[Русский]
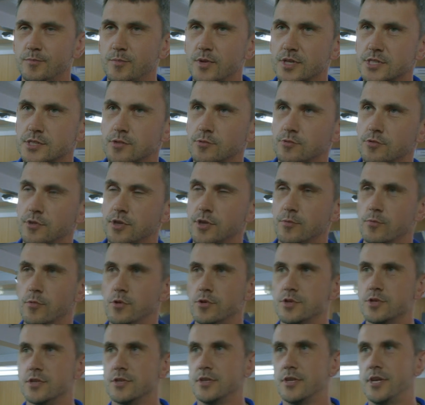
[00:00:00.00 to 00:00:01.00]
Меня зовут
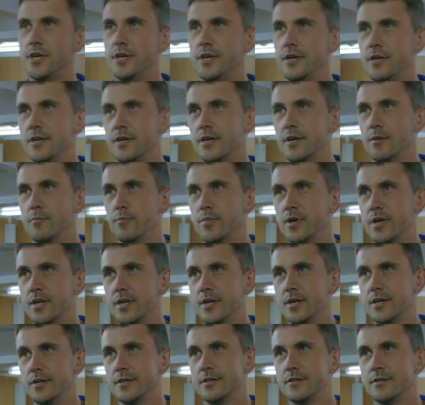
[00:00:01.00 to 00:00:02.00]
Якимович Андрей,
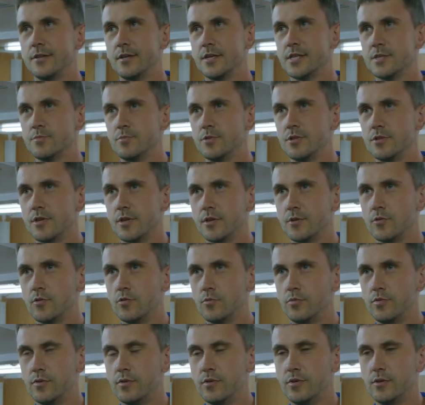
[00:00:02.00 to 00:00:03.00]
компания Transmetro
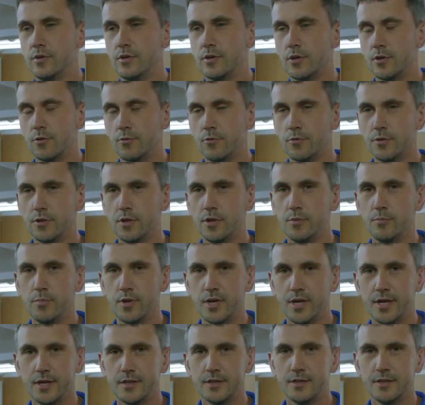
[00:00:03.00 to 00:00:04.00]
Group, руководитель
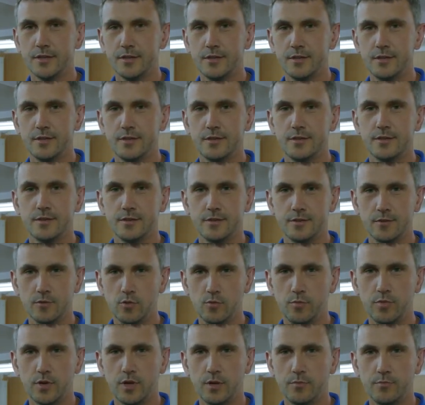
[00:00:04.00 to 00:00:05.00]
проекта,
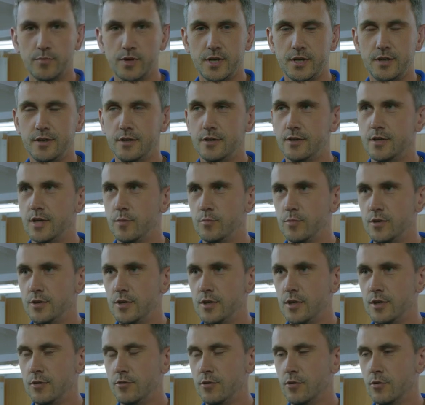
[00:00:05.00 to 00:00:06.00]
группа компаний
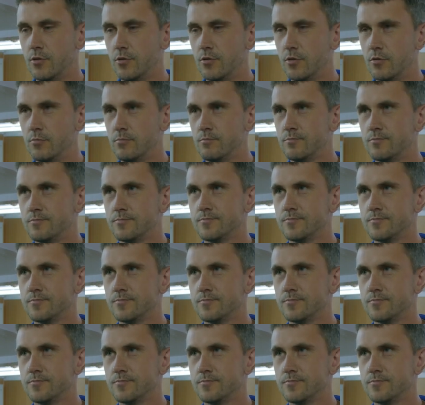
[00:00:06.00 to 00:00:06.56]
объединение «Геоком».